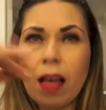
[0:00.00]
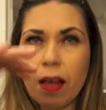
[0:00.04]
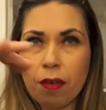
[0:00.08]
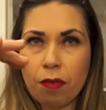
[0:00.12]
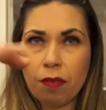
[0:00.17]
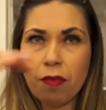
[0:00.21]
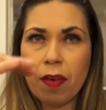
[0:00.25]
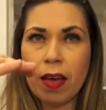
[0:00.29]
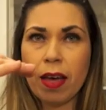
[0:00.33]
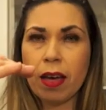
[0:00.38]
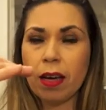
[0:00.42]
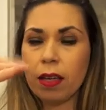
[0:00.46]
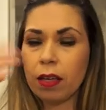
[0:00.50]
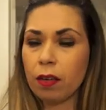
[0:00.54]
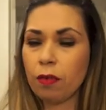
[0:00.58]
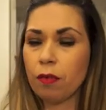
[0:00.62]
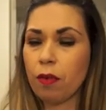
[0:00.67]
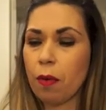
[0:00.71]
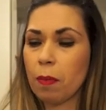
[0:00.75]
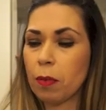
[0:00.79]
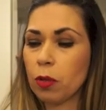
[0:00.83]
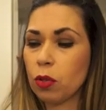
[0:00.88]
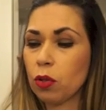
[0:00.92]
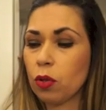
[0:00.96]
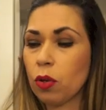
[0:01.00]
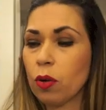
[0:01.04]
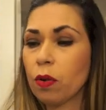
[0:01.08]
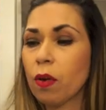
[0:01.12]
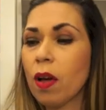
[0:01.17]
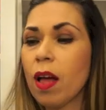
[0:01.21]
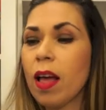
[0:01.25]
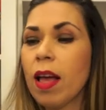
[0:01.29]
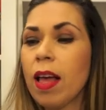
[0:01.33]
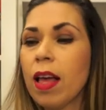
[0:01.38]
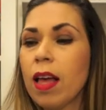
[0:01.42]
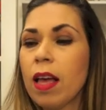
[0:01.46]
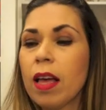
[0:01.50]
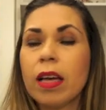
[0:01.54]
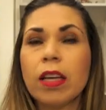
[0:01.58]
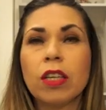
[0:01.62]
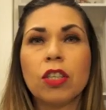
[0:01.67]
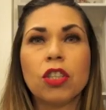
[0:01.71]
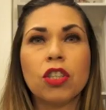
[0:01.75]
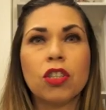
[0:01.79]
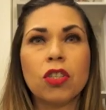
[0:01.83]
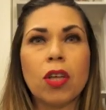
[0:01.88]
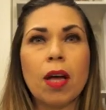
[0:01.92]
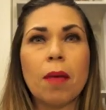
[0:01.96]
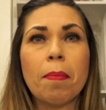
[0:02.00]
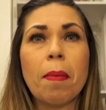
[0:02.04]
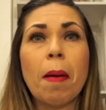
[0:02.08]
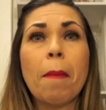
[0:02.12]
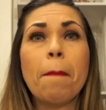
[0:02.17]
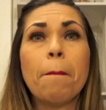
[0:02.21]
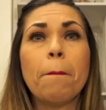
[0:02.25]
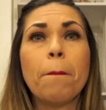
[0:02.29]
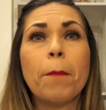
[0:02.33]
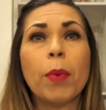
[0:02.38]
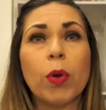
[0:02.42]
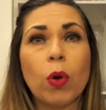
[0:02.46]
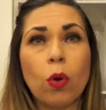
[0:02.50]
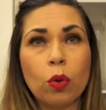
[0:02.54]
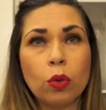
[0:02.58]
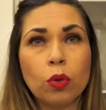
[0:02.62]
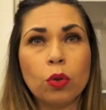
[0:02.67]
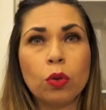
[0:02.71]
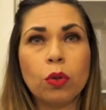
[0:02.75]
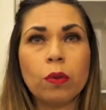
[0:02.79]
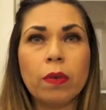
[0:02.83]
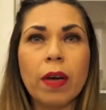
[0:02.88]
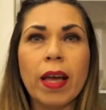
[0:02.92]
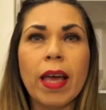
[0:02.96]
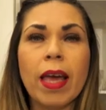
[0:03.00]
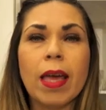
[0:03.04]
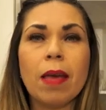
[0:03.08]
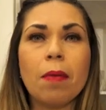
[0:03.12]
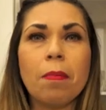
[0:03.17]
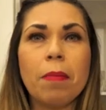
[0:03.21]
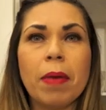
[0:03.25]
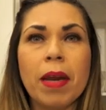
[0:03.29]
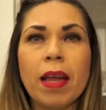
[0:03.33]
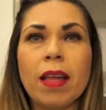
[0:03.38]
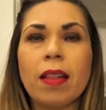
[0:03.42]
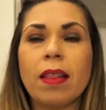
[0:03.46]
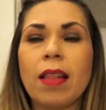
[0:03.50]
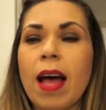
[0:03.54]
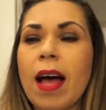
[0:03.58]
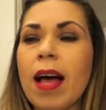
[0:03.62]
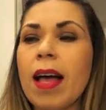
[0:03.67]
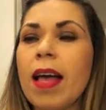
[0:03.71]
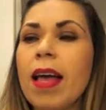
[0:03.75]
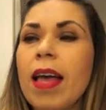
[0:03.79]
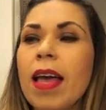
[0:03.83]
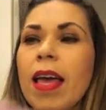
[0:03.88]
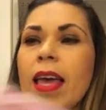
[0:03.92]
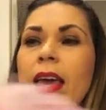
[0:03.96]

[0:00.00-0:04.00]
A vela em forma de tronco, que chama Pronto Embredar.